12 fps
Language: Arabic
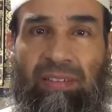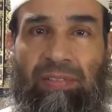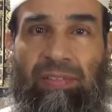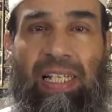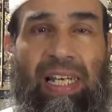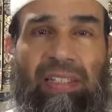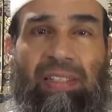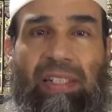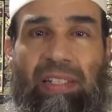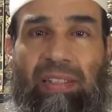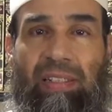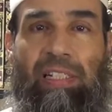فلا
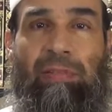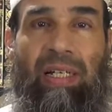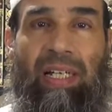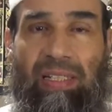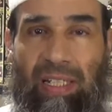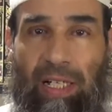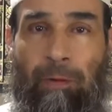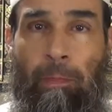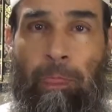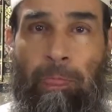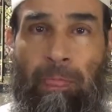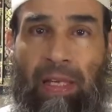أدري لماذا
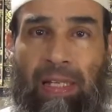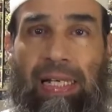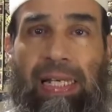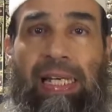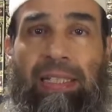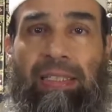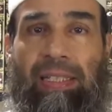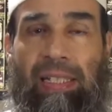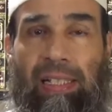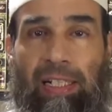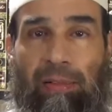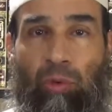لا
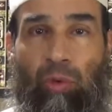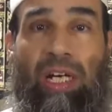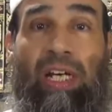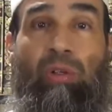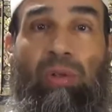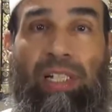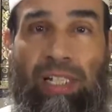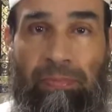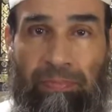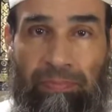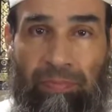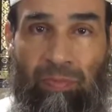يتكلم أهل
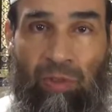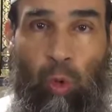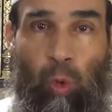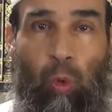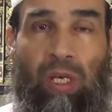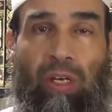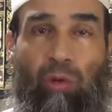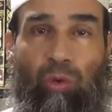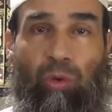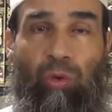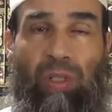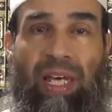العلم
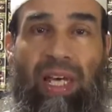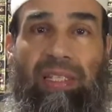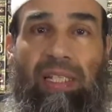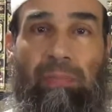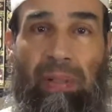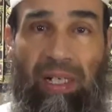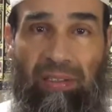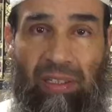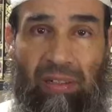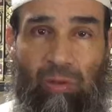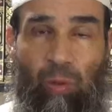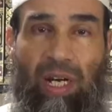ويردون هذا
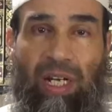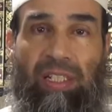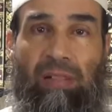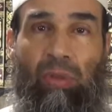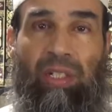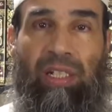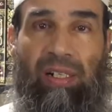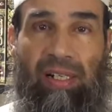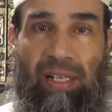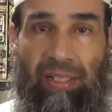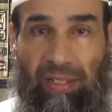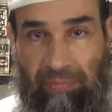الباطل وهذا المنكر
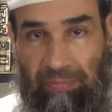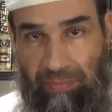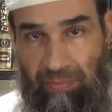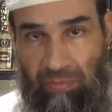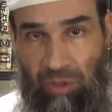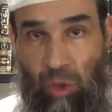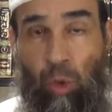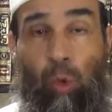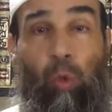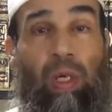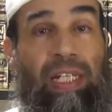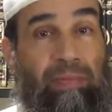العظيم
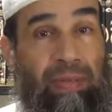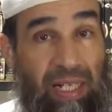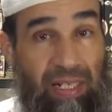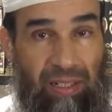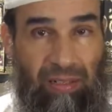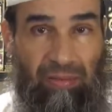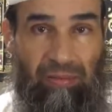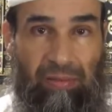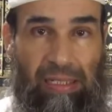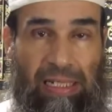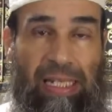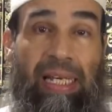ولماذا
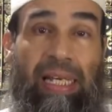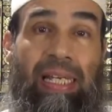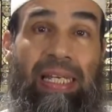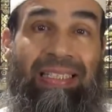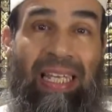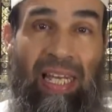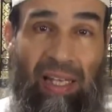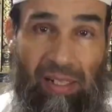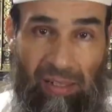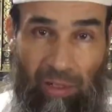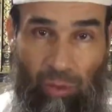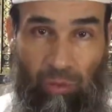لا
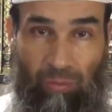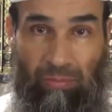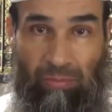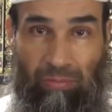يتحرك